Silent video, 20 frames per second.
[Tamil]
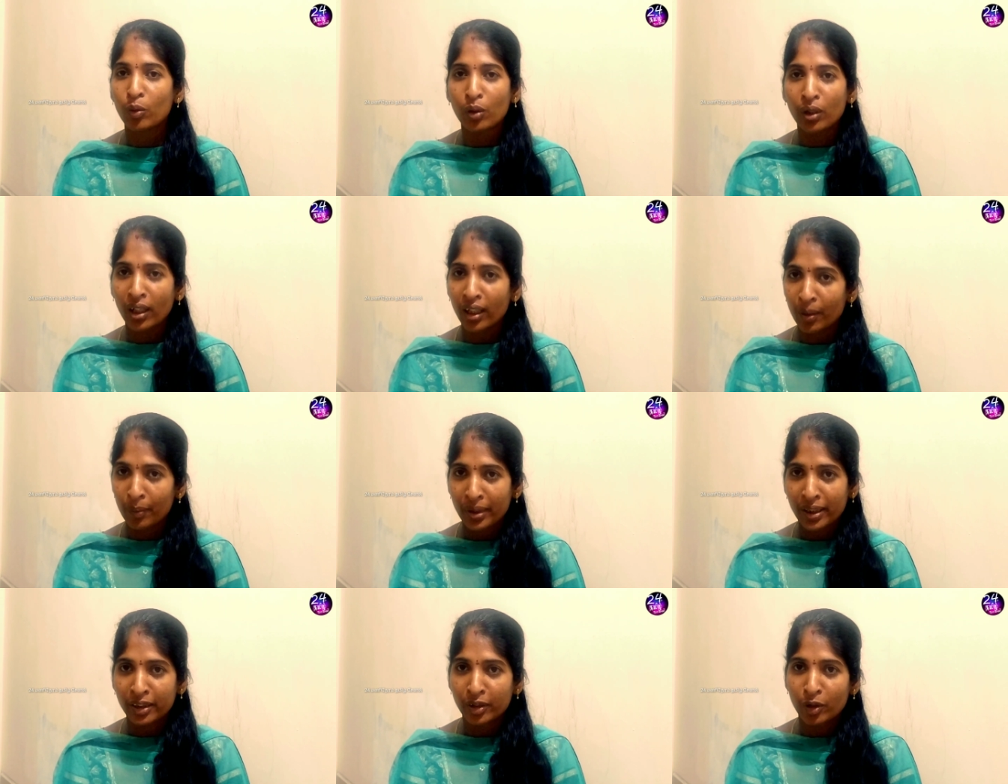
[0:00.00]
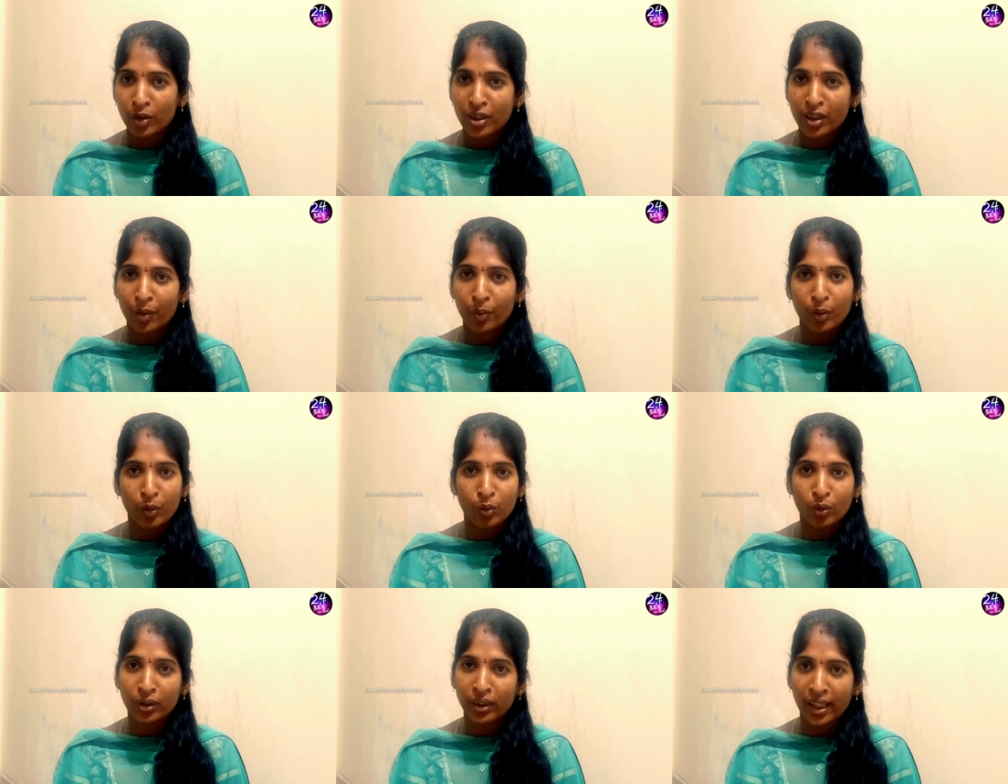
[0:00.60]
ஊருக்கு நம்ம தொட்டு
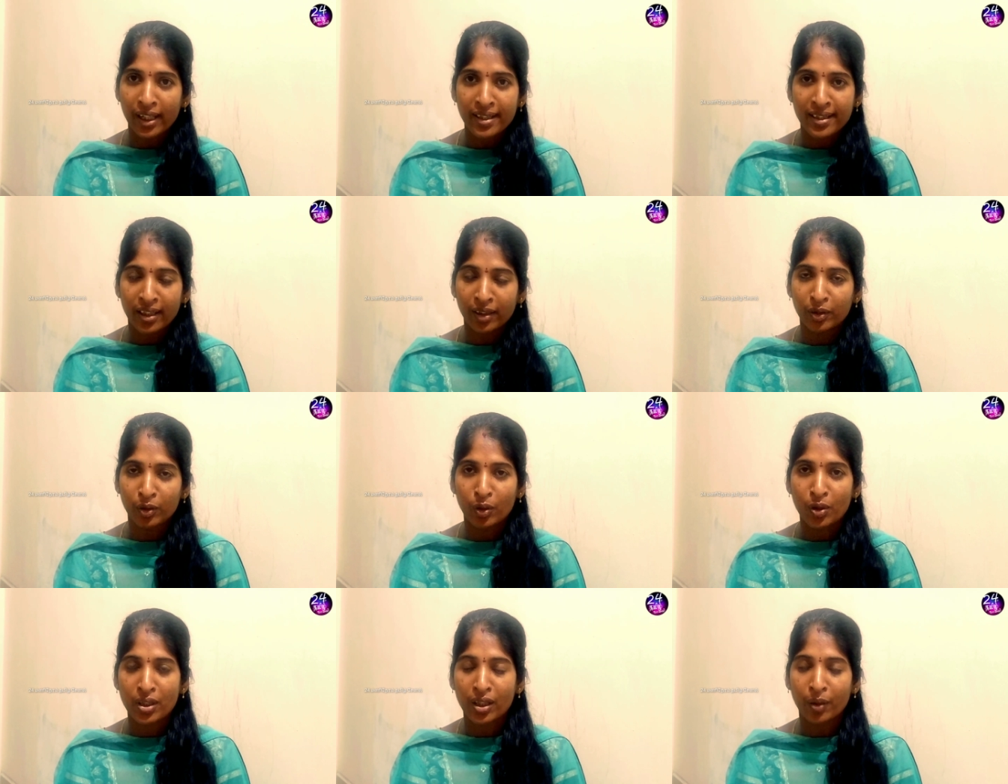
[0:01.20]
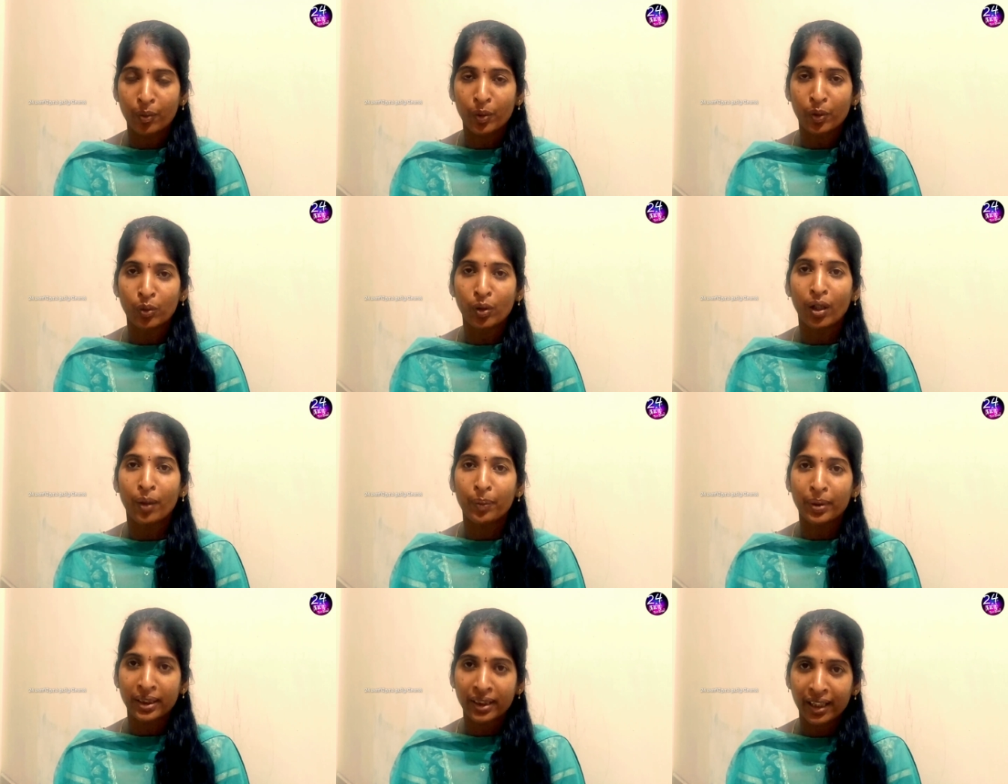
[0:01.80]
சாப்பிடுவோம் தயிர் சாதம் தொட்டு
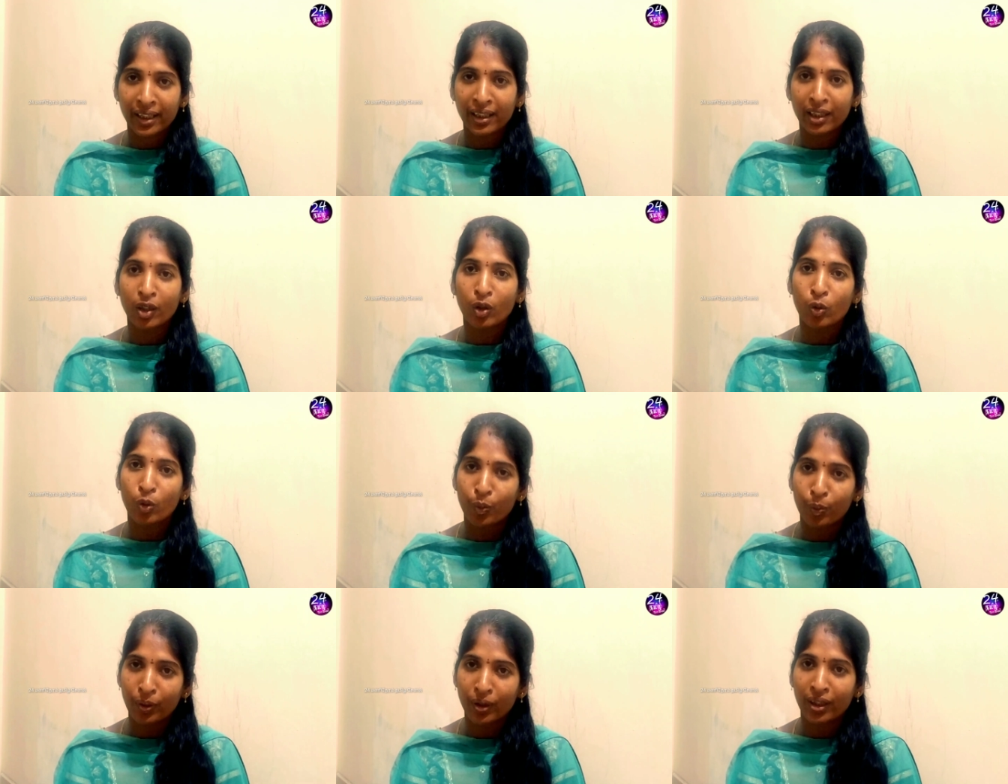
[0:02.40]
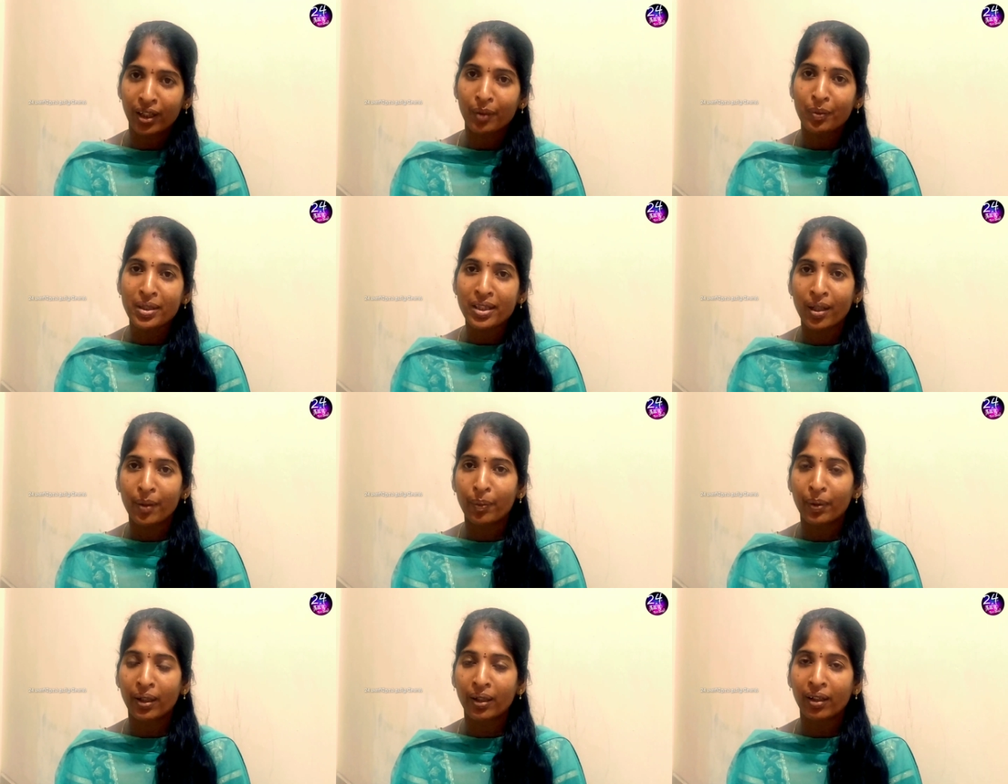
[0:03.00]
சாப்பிடுவோம் அப்போ தயிரில் உப்பு இல்லாமல்
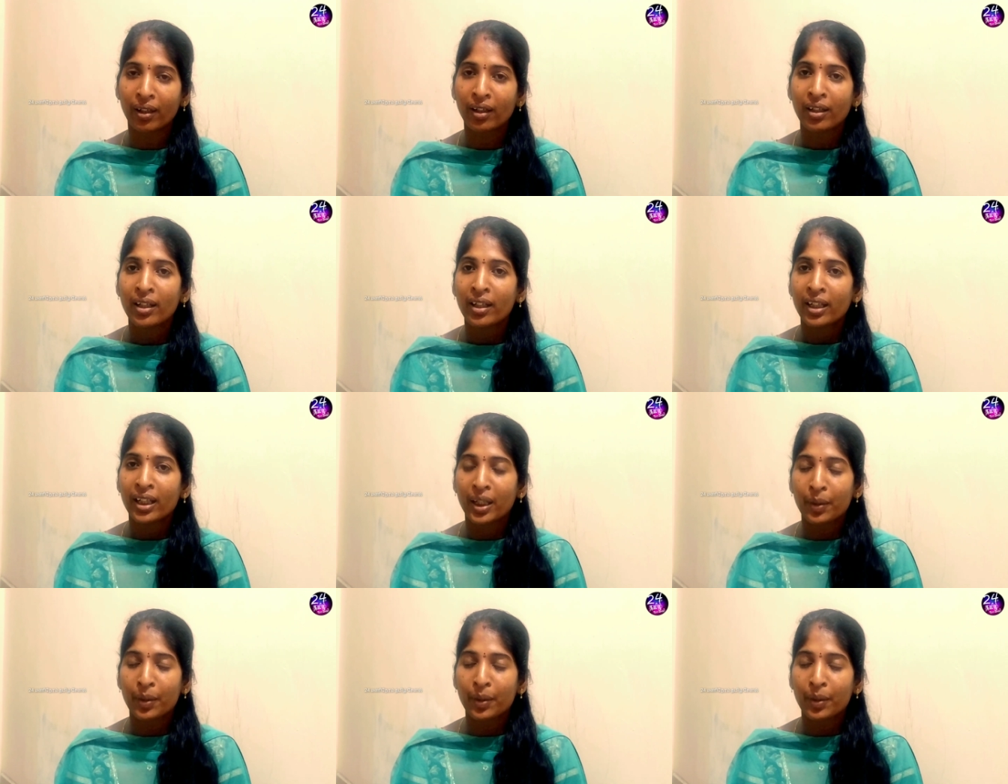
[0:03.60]
சாப்பிடலாம்